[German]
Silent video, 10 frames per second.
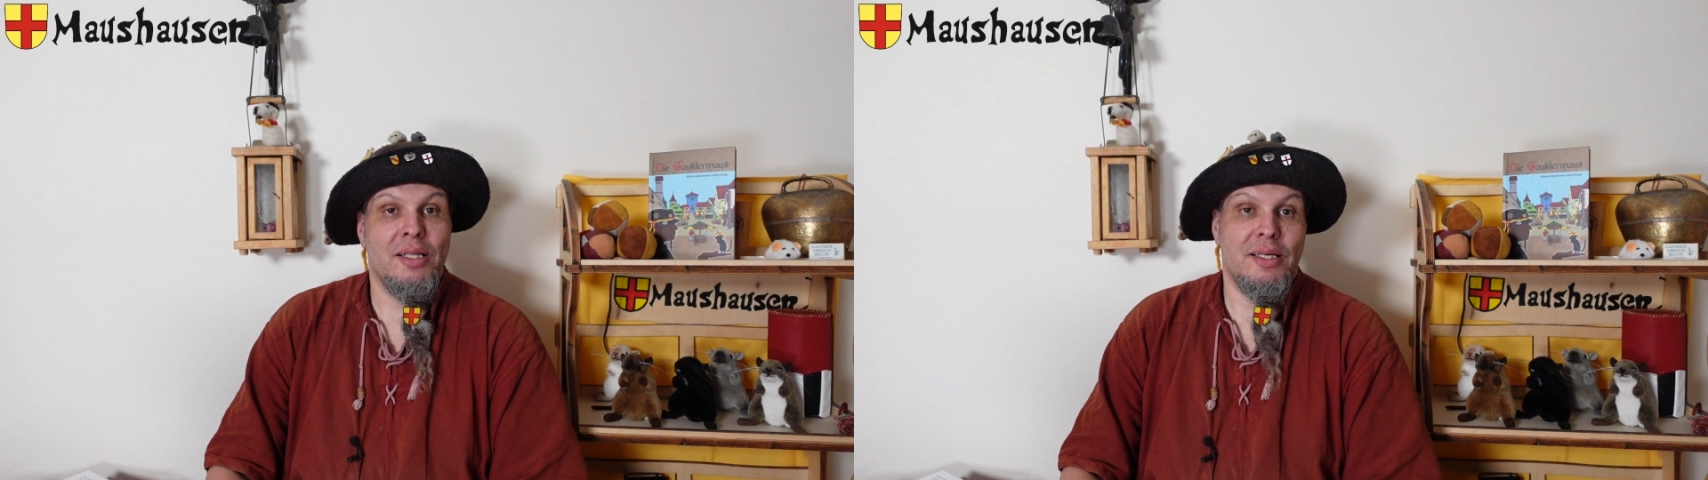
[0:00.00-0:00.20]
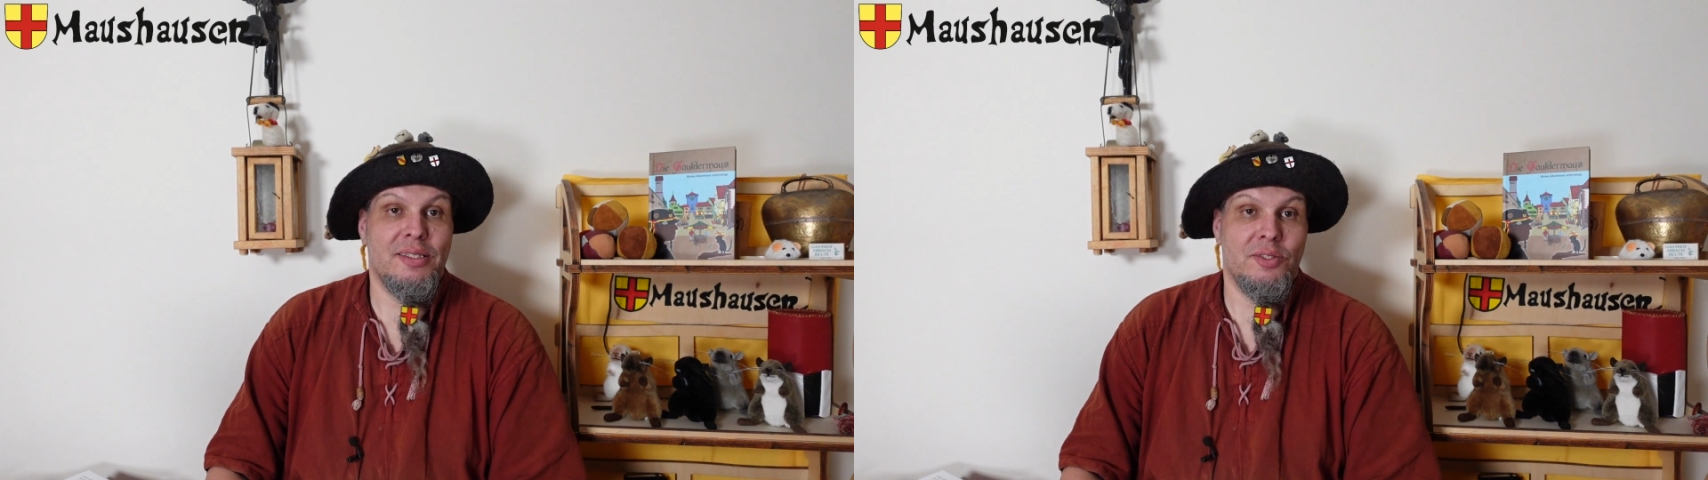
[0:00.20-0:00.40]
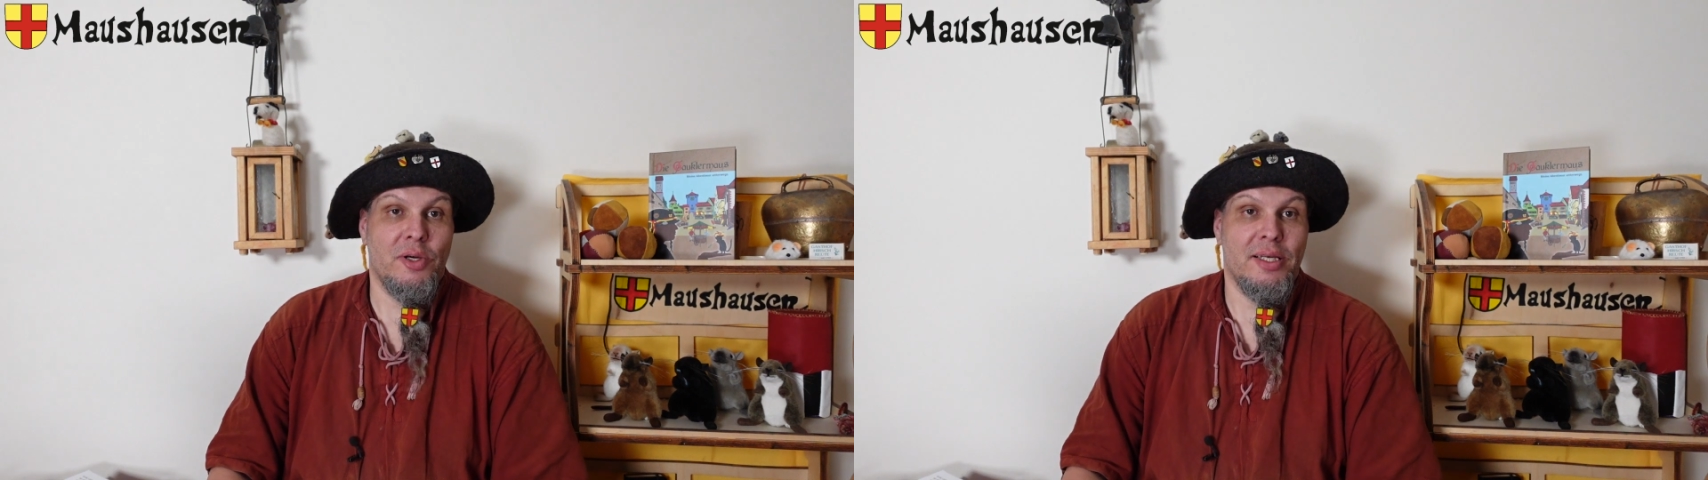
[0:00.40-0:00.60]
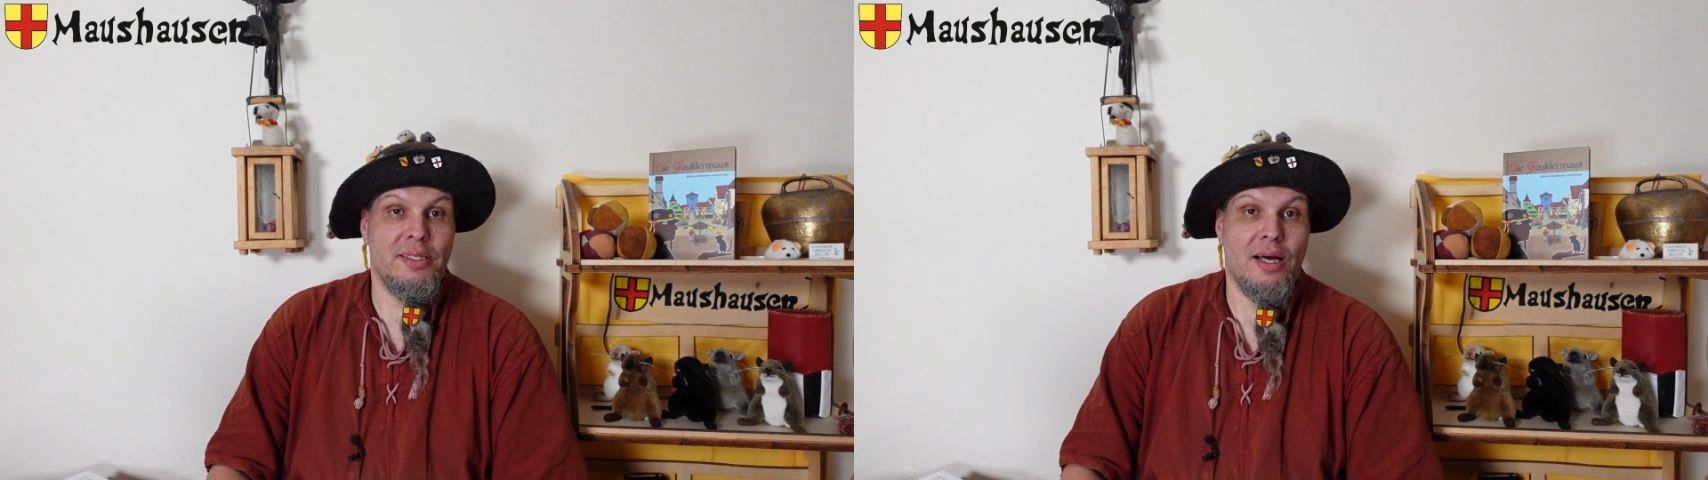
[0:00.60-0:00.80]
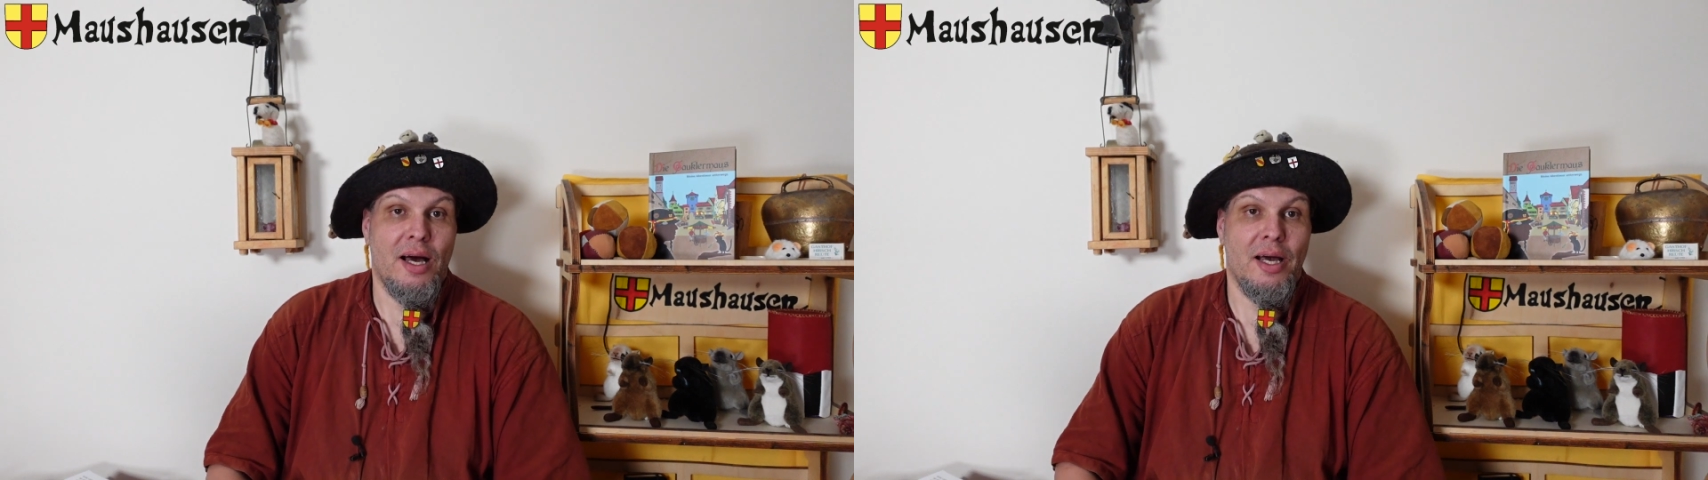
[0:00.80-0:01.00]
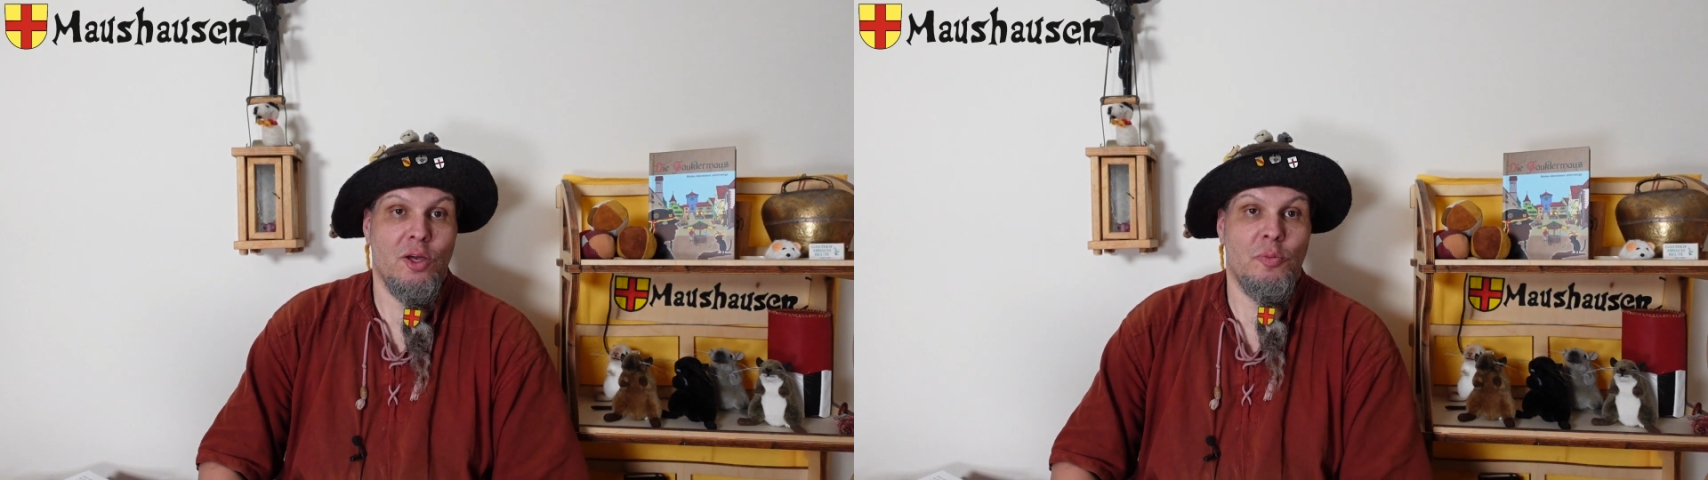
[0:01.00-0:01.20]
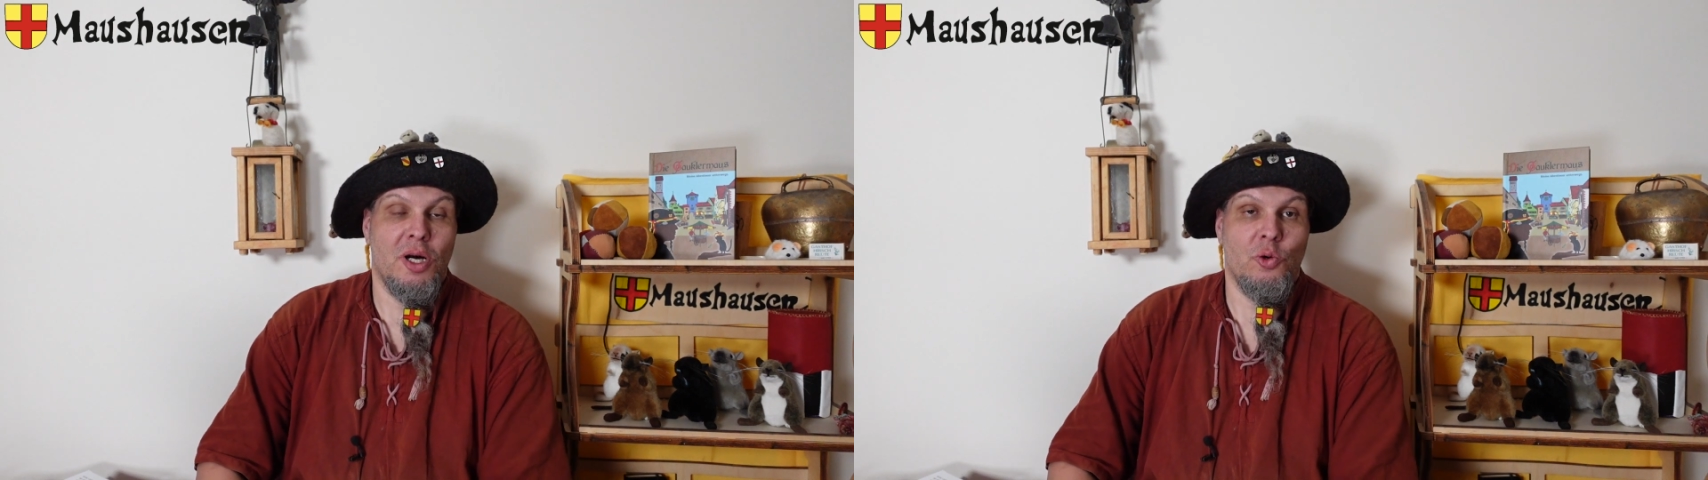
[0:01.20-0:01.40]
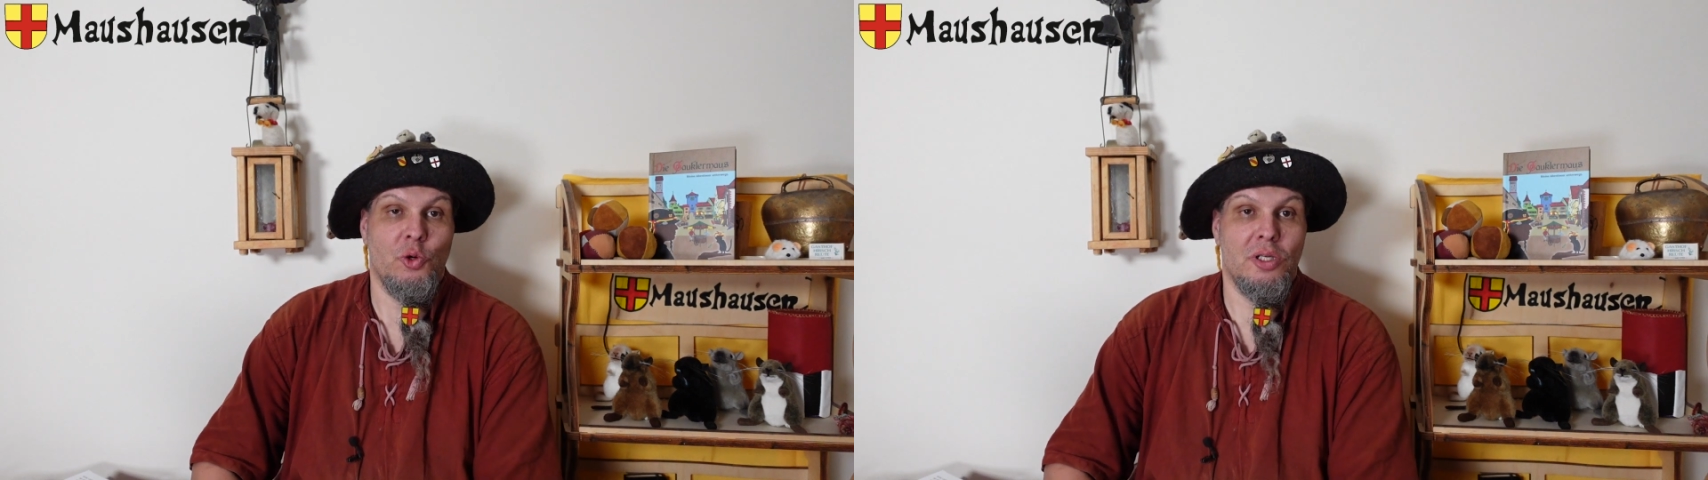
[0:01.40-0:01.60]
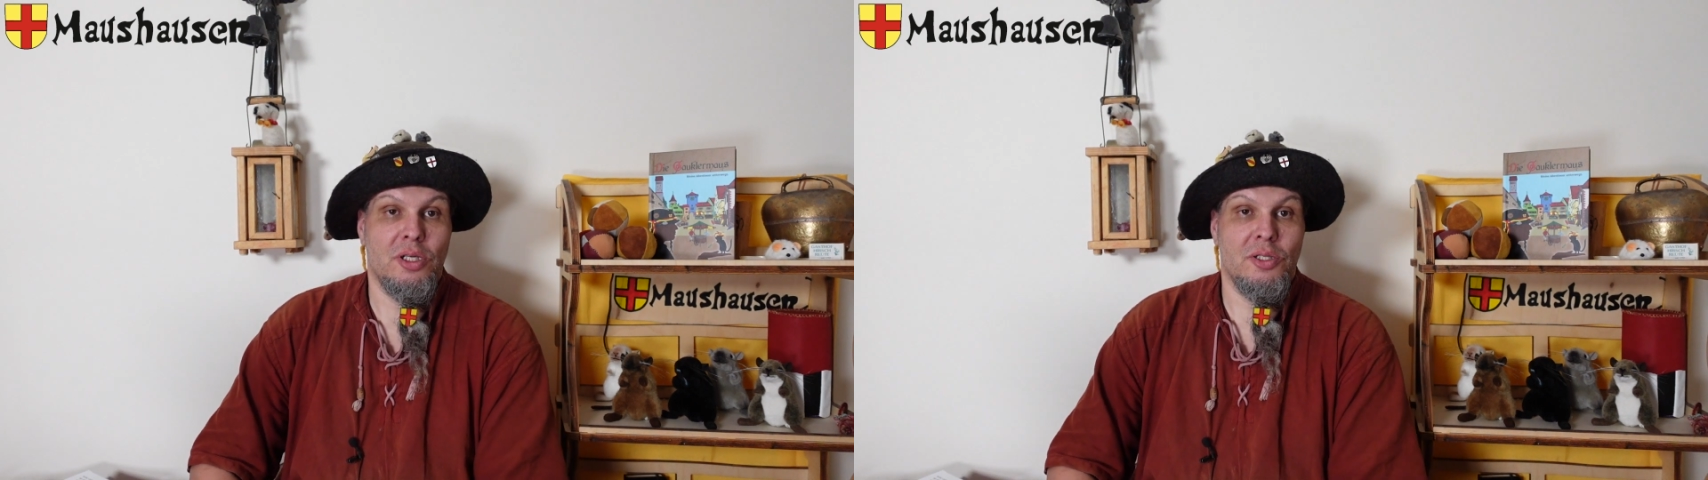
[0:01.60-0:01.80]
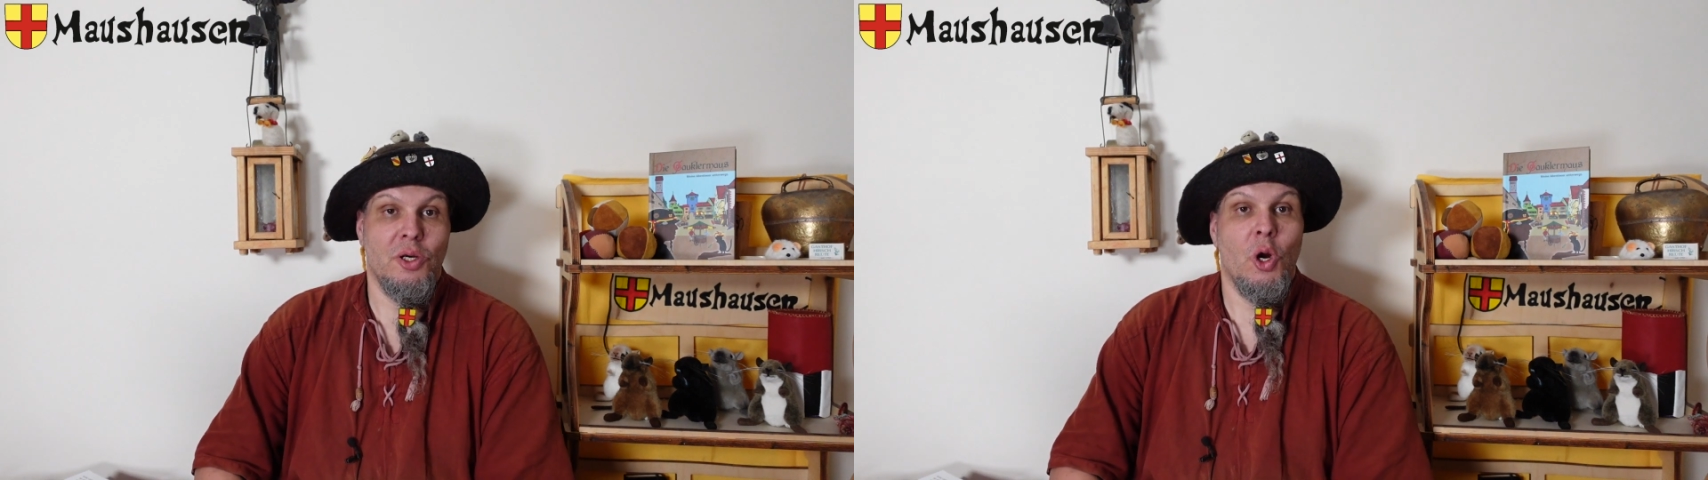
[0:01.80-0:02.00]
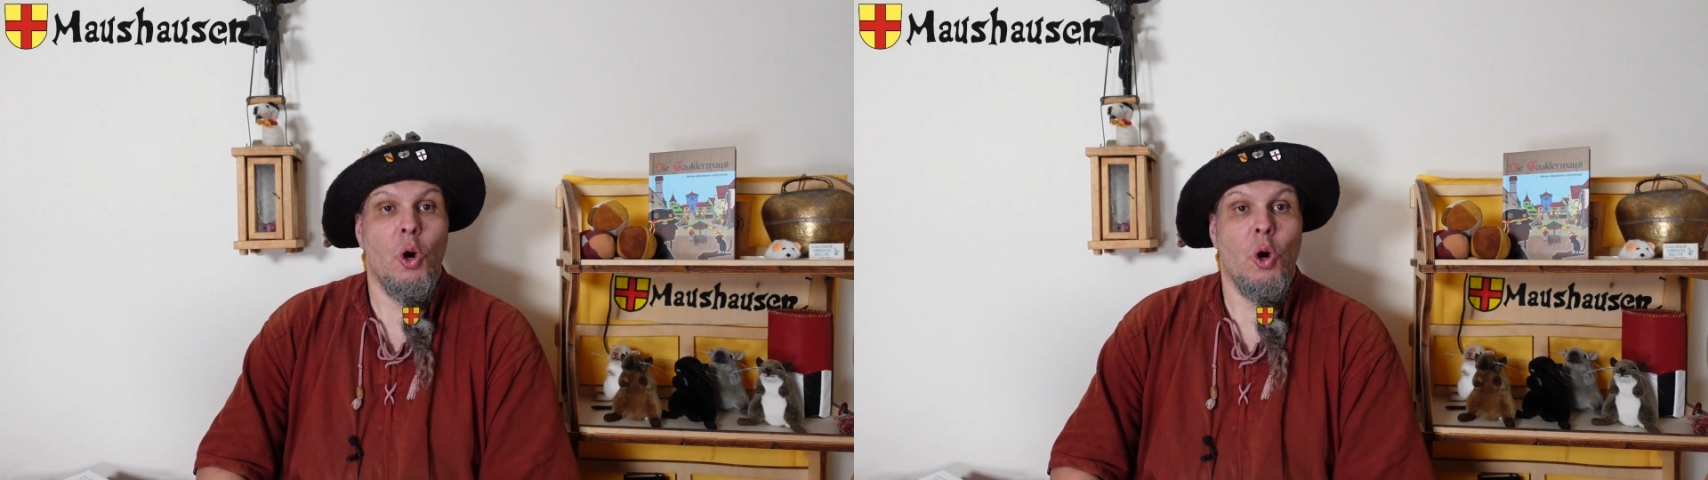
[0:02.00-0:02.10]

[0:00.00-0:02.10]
das neue Terrarium erkundet